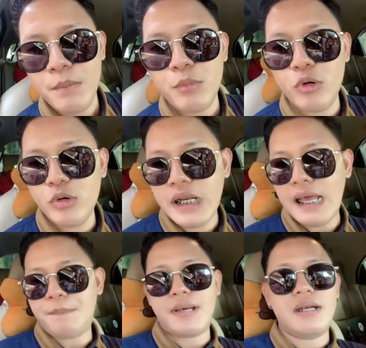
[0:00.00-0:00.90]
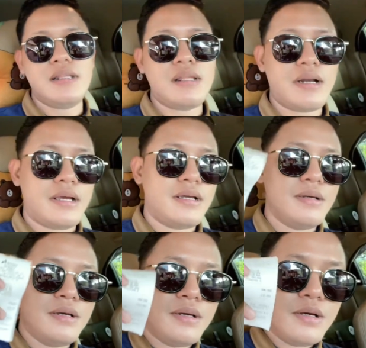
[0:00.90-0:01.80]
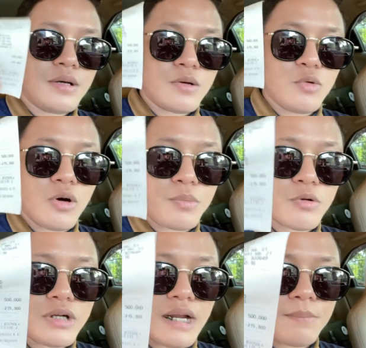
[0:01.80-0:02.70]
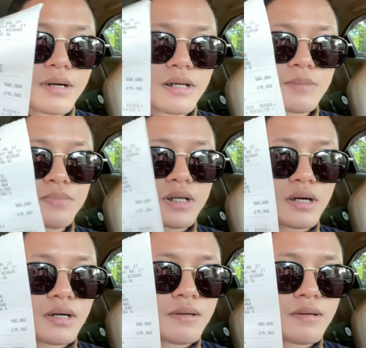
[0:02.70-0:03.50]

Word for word: 28 liter ya 28 liter